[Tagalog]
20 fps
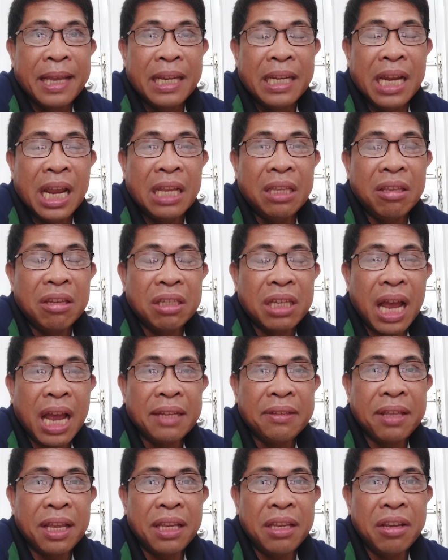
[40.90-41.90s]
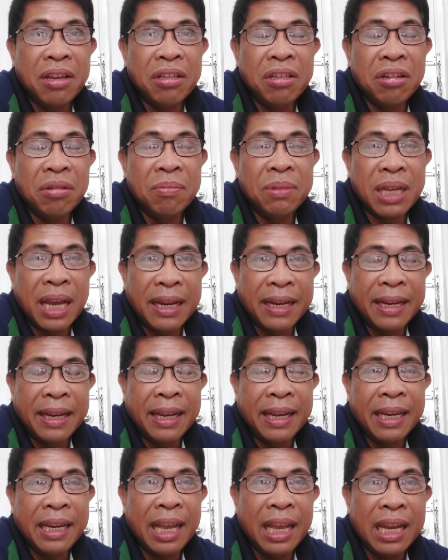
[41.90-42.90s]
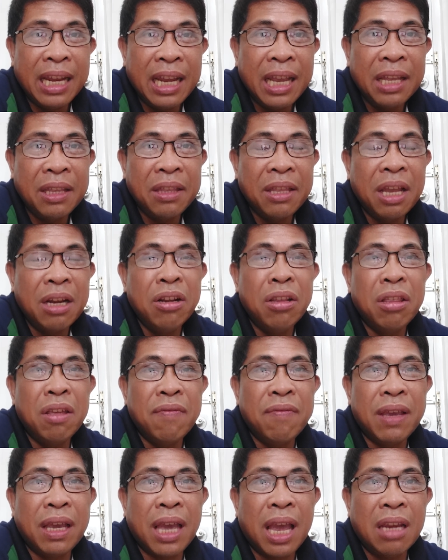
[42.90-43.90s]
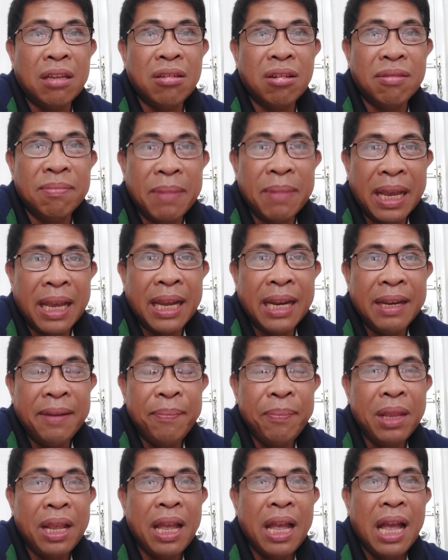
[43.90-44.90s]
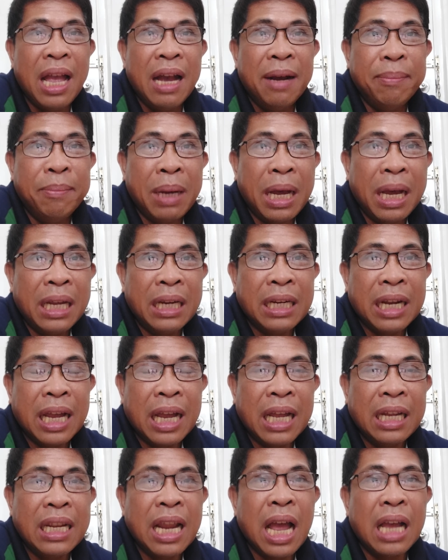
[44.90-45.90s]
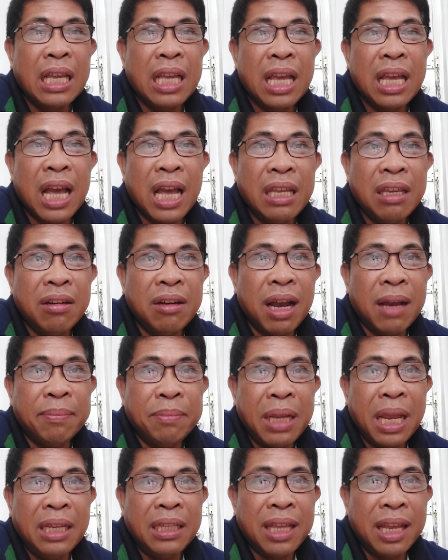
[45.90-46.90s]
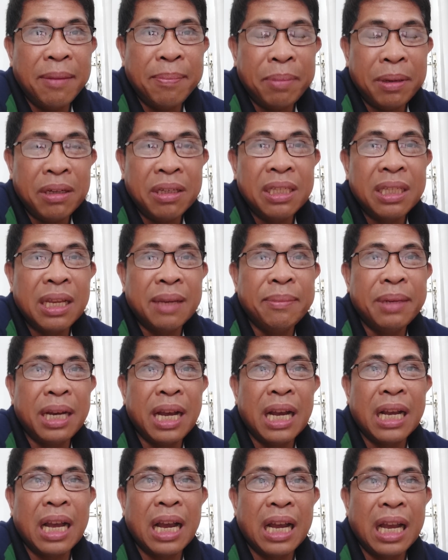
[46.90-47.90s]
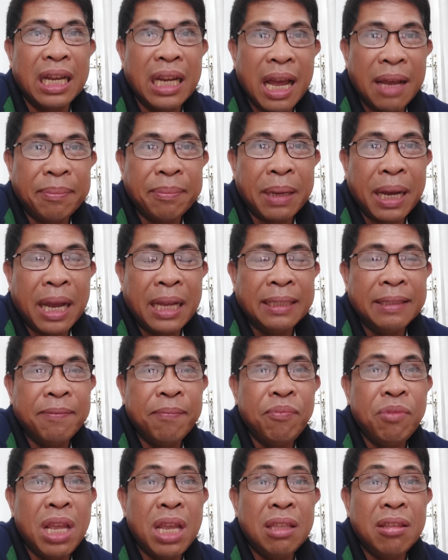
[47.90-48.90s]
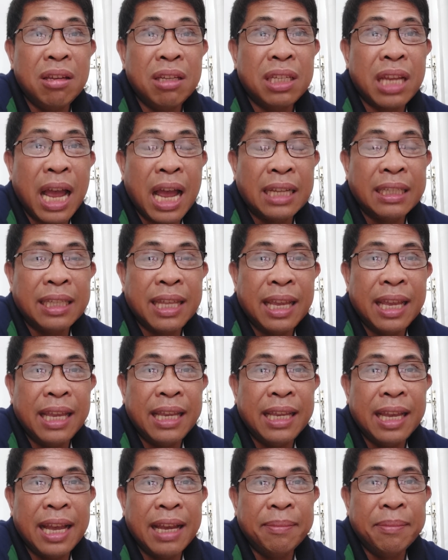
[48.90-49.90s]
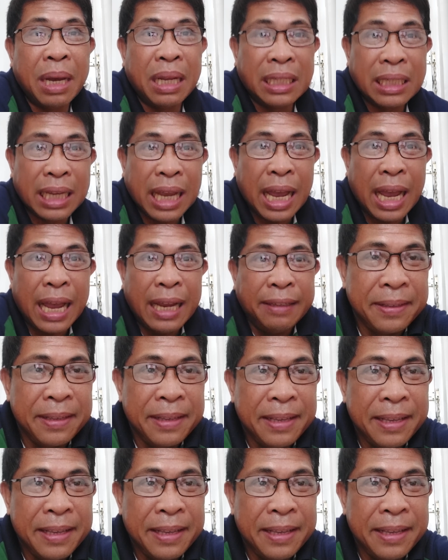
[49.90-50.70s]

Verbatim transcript: dito sa ating YouTube channel and hit the notification bell para lagi kayong updated po sa mga kaganapan dito sa ating ah, bansa